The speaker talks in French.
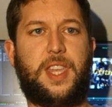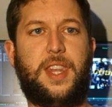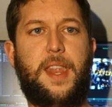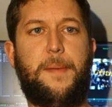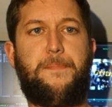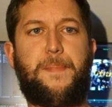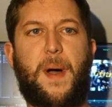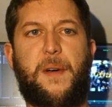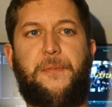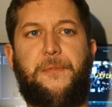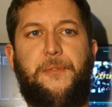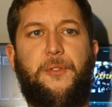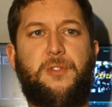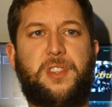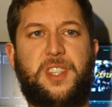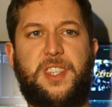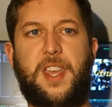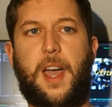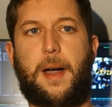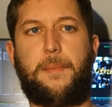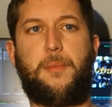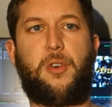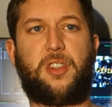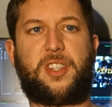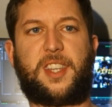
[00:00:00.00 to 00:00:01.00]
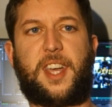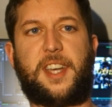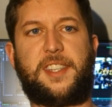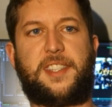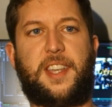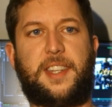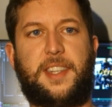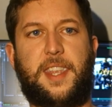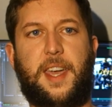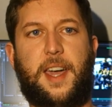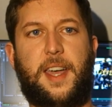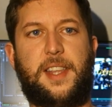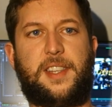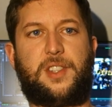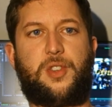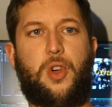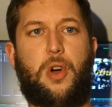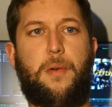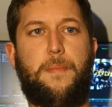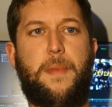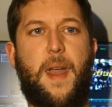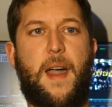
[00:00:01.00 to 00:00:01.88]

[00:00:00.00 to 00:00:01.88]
qui n'est pas foncièrement très intéressant,